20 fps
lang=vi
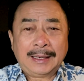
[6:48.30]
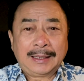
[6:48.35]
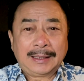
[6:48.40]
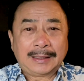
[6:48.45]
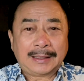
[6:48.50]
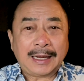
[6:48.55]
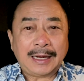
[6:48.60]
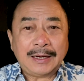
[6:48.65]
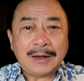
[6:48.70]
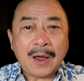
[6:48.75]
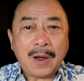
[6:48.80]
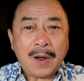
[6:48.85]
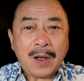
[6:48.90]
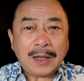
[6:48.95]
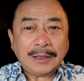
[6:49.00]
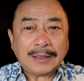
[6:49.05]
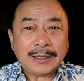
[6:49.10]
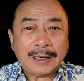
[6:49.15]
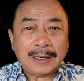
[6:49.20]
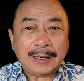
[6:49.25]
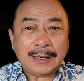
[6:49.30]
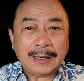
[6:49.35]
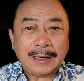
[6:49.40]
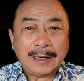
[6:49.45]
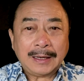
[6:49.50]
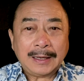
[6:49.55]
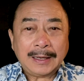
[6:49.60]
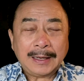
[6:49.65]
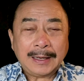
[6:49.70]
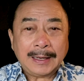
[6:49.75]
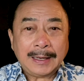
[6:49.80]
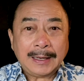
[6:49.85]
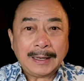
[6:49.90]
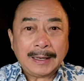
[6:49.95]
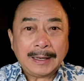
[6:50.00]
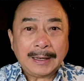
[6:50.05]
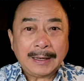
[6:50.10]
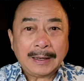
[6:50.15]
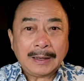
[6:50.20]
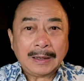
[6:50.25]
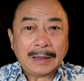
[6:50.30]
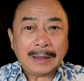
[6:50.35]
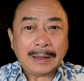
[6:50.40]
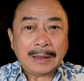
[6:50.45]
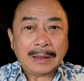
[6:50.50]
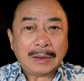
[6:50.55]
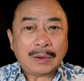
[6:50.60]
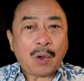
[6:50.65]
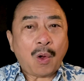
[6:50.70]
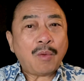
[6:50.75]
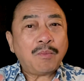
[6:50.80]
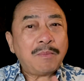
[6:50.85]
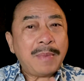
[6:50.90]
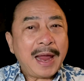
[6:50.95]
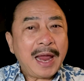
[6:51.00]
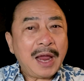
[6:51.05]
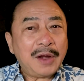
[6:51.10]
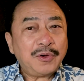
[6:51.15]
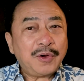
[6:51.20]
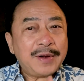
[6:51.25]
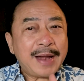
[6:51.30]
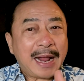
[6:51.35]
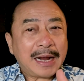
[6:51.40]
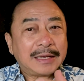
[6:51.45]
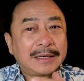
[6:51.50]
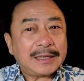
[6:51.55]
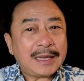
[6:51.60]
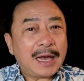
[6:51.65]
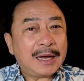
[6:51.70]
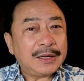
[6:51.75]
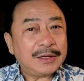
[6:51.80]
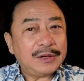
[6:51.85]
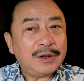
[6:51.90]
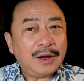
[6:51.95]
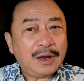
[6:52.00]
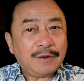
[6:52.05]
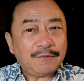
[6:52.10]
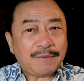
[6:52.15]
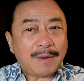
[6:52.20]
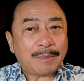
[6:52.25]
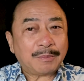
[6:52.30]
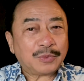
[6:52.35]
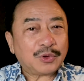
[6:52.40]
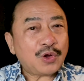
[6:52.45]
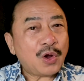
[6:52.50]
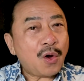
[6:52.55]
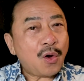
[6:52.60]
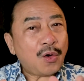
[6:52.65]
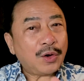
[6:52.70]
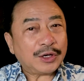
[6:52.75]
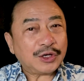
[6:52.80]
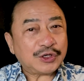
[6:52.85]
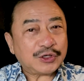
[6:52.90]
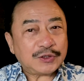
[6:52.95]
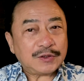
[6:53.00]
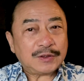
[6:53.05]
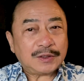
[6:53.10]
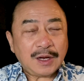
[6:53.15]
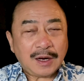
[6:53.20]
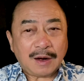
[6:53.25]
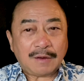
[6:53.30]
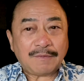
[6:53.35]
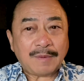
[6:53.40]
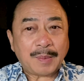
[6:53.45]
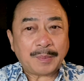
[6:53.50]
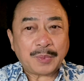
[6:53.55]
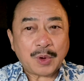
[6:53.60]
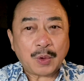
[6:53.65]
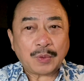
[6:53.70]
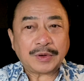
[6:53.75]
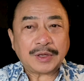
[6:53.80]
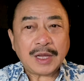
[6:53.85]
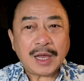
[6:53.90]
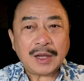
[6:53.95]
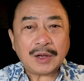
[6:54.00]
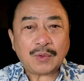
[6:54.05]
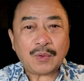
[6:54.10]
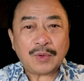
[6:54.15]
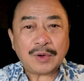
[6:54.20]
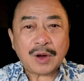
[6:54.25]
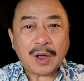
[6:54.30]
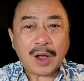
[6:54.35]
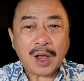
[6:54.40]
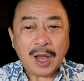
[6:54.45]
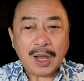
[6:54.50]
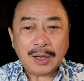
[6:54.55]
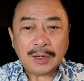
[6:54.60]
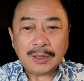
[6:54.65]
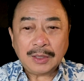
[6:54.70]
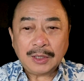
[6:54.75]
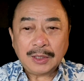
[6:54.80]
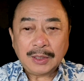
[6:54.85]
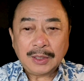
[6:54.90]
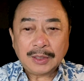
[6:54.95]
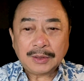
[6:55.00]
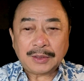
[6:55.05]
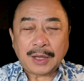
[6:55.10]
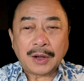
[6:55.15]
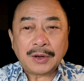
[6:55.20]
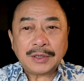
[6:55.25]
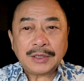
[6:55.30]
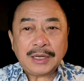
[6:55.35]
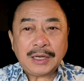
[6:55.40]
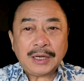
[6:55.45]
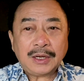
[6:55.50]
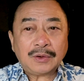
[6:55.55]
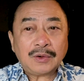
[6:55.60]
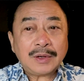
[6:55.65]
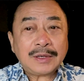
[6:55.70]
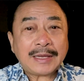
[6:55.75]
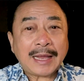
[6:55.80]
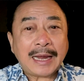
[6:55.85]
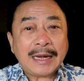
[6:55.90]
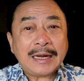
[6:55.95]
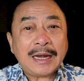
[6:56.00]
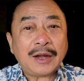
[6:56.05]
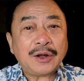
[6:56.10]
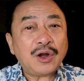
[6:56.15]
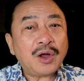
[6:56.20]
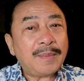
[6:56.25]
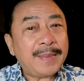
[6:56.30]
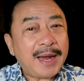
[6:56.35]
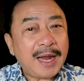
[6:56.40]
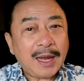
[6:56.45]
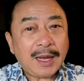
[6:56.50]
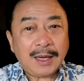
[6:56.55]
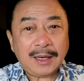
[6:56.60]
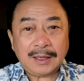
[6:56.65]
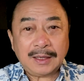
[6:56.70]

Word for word: Khi đó thì con bé nó đang chơi dưới cái phòng toys tức là phòng đồ chơi của nó tự nhiên nó chạy lên nó mét